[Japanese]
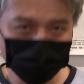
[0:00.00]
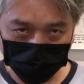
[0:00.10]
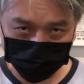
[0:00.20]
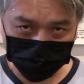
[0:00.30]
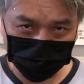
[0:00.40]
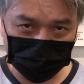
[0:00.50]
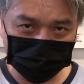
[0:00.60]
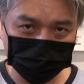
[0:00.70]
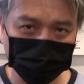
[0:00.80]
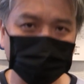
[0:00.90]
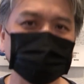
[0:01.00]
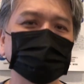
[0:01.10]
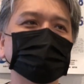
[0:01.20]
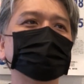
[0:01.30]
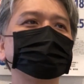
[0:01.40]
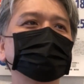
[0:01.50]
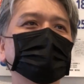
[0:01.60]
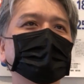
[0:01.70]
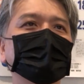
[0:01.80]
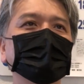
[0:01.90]
日ご紹介するお店はね、
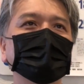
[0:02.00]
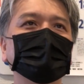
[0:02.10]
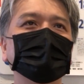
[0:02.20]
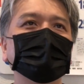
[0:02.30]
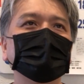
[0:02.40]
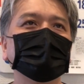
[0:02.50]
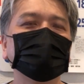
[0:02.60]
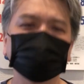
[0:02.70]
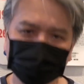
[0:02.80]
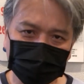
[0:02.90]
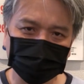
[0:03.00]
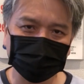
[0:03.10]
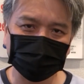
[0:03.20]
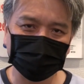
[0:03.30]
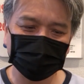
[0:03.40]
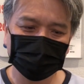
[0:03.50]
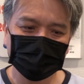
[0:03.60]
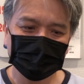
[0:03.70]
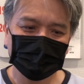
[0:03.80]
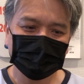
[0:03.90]
えー、はっきり言ってね、
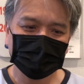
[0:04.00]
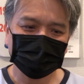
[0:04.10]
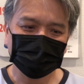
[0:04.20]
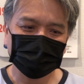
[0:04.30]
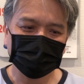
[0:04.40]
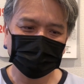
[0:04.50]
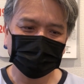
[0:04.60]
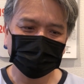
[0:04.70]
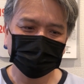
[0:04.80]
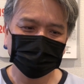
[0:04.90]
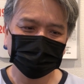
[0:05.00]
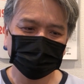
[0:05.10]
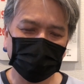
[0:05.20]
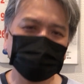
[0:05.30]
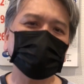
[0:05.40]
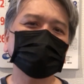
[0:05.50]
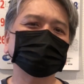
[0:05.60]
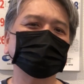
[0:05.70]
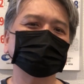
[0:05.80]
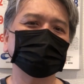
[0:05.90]
えー、
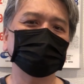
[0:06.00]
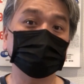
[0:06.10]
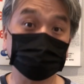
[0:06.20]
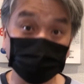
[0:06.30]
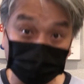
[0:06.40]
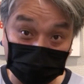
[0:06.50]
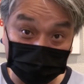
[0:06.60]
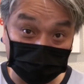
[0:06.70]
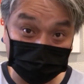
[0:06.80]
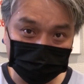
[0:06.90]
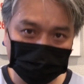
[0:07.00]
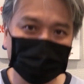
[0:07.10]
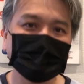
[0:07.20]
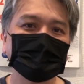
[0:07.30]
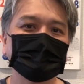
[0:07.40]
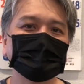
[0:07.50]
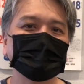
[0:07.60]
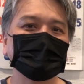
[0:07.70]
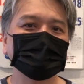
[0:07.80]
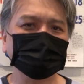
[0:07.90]
レパートリーはもう無敵です。
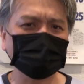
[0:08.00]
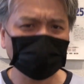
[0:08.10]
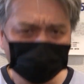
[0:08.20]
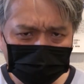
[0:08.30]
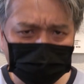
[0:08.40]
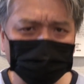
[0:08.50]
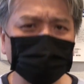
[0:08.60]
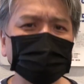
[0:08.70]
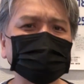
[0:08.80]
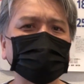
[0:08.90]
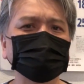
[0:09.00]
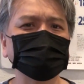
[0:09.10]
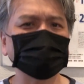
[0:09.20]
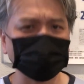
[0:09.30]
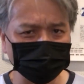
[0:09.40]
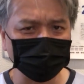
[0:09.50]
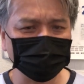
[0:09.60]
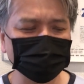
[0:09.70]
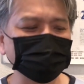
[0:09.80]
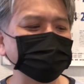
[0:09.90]
なんでそんな酒まである
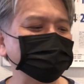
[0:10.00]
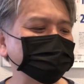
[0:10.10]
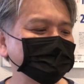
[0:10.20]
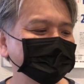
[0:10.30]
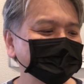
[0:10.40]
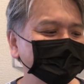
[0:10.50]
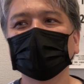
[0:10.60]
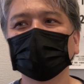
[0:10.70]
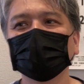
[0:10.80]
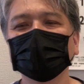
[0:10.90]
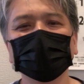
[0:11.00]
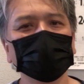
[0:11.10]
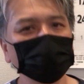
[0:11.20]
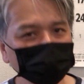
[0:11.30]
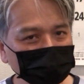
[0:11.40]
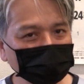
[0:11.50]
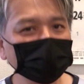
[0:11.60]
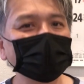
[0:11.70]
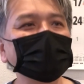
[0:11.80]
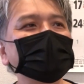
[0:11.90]
のっていう、もう日本酒
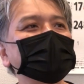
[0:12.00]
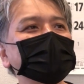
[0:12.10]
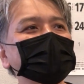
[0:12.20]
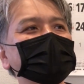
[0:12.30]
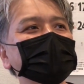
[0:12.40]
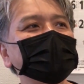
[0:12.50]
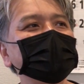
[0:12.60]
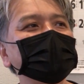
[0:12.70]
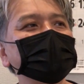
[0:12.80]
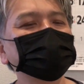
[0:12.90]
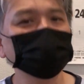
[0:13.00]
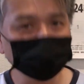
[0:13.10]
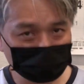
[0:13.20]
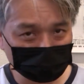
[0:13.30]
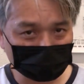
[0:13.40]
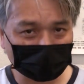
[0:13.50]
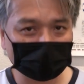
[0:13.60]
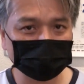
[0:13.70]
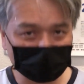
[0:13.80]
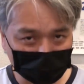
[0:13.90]
から、えー、焼酎か
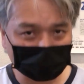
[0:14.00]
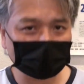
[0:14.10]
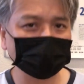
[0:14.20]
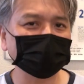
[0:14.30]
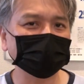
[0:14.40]
らビールからも